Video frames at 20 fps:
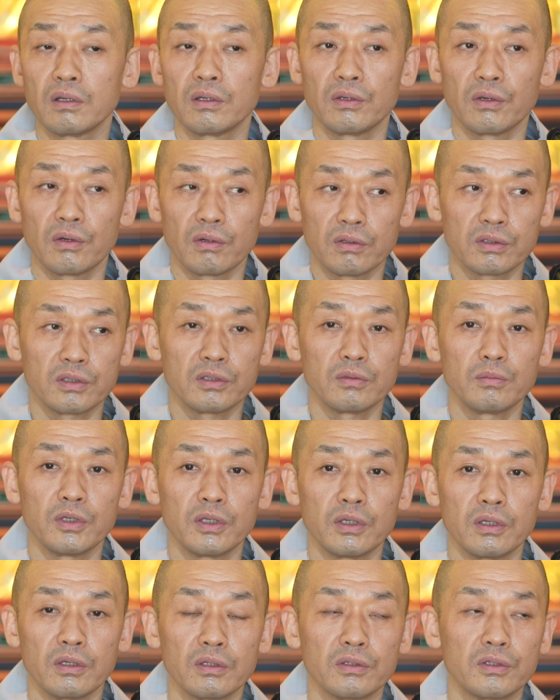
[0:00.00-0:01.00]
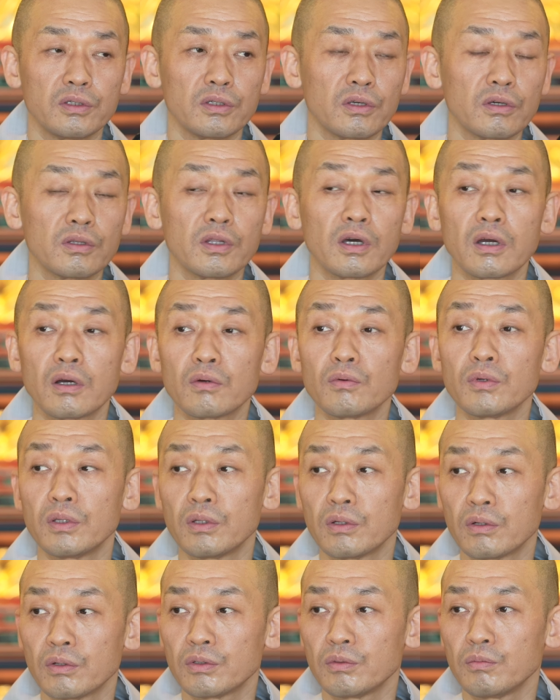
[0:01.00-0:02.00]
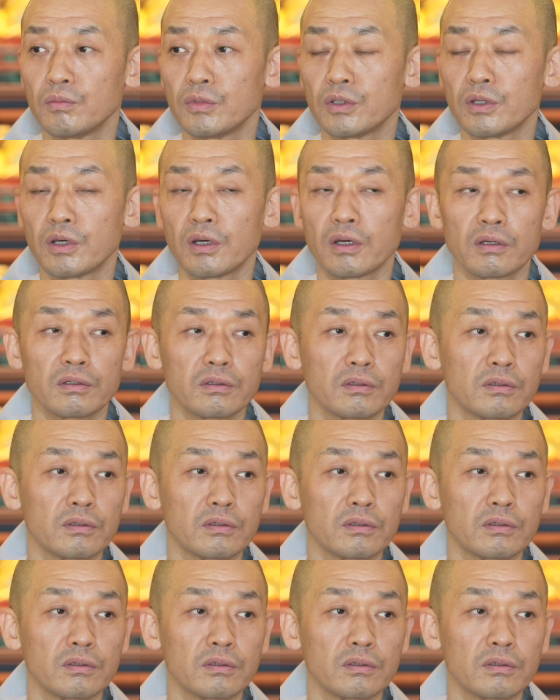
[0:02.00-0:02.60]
열심히 지켜나가고 있는 것입니다.